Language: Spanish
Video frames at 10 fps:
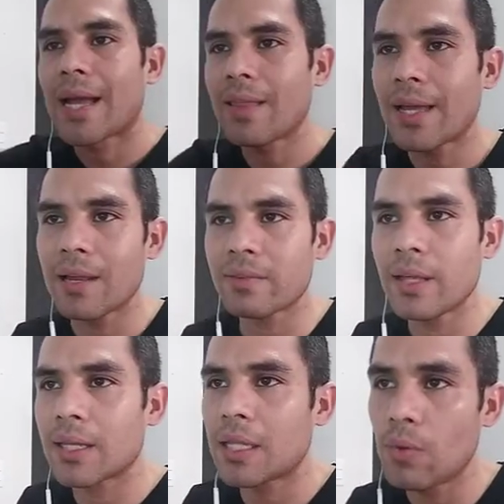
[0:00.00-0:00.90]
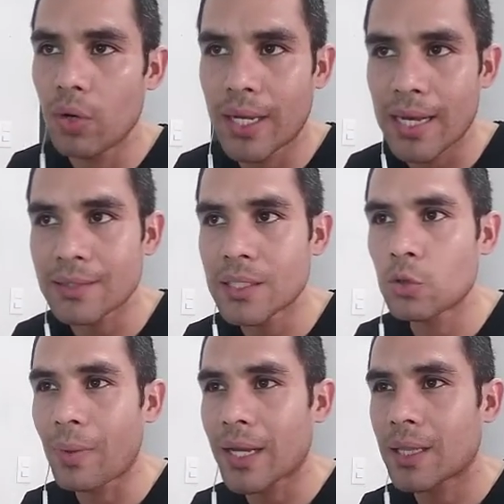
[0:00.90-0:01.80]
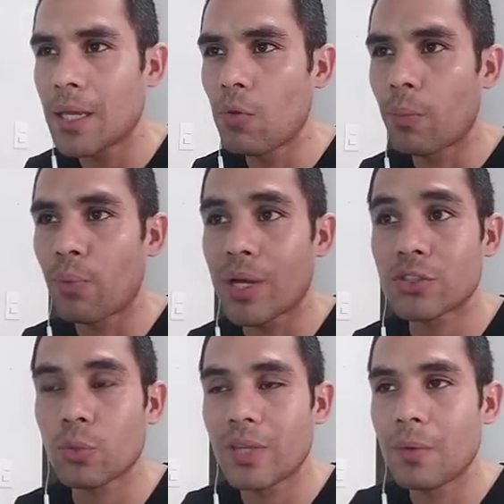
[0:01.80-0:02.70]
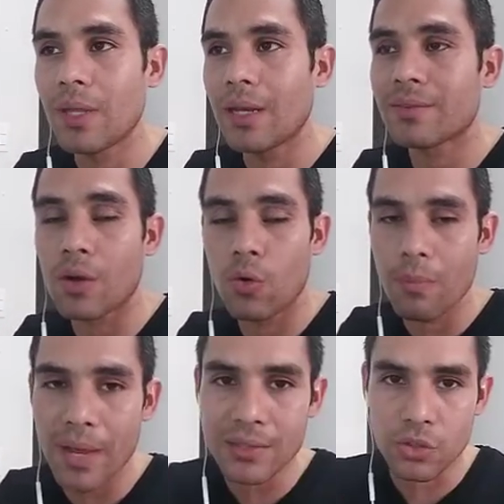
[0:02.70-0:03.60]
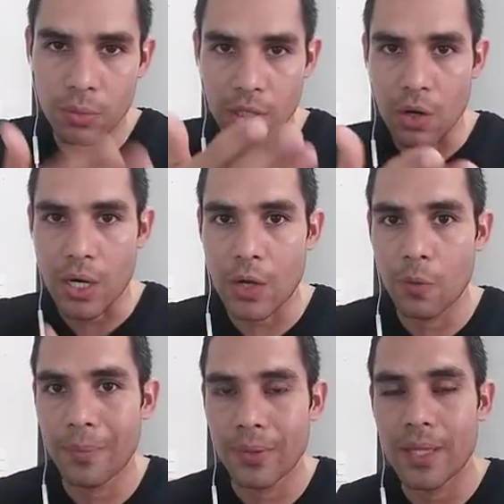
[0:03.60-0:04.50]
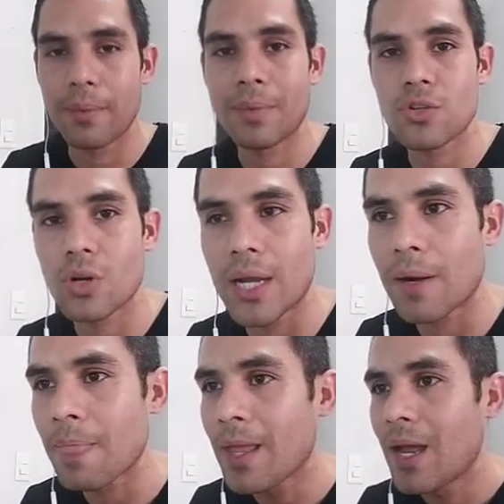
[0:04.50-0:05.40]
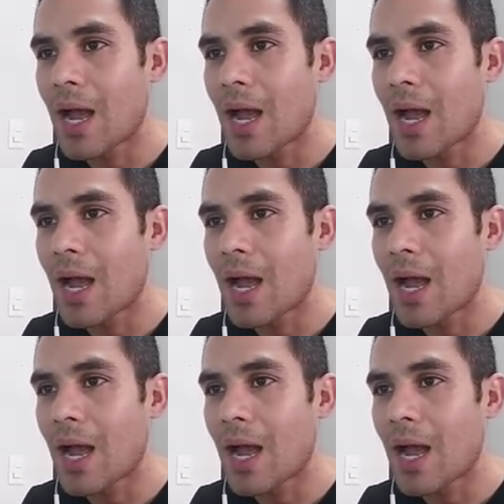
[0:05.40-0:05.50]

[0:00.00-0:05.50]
Cada clase de activo y clase de subactivo puede subdividirse aún más, como te lo acabo de mencionar.